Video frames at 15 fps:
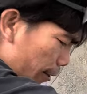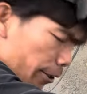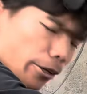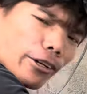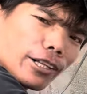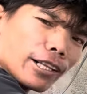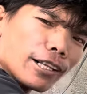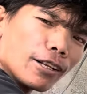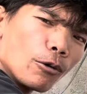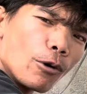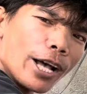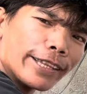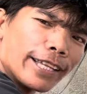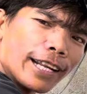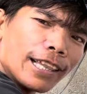Yung
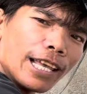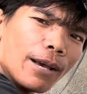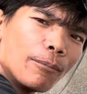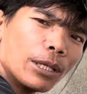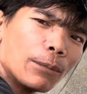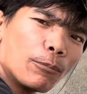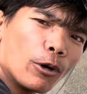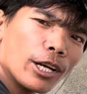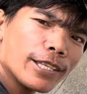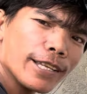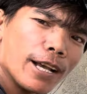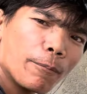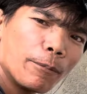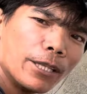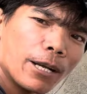water level po kasi
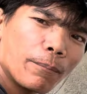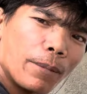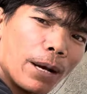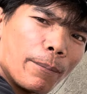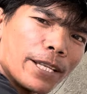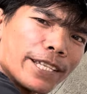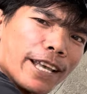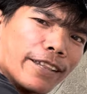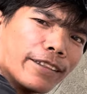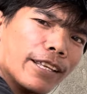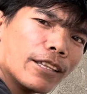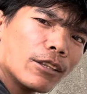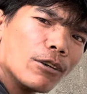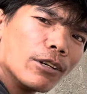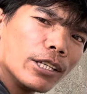ang pinagbabasihan
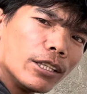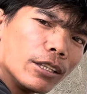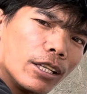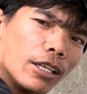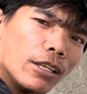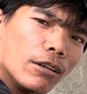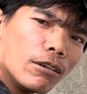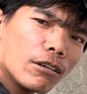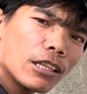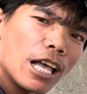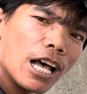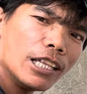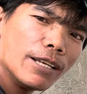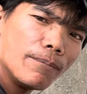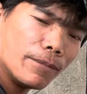dito, hindi yung
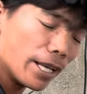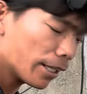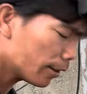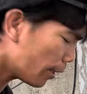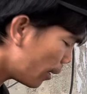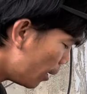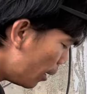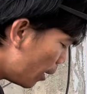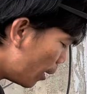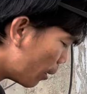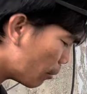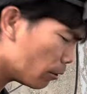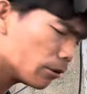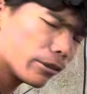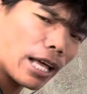lalim ng drilling
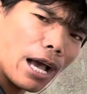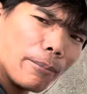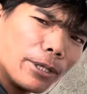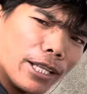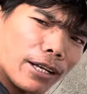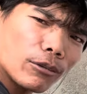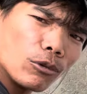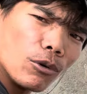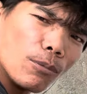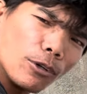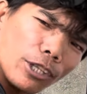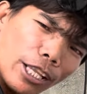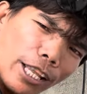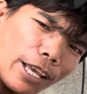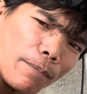o dami ng tubo
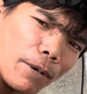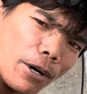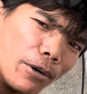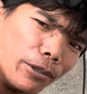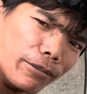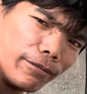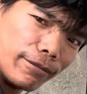na naibaon.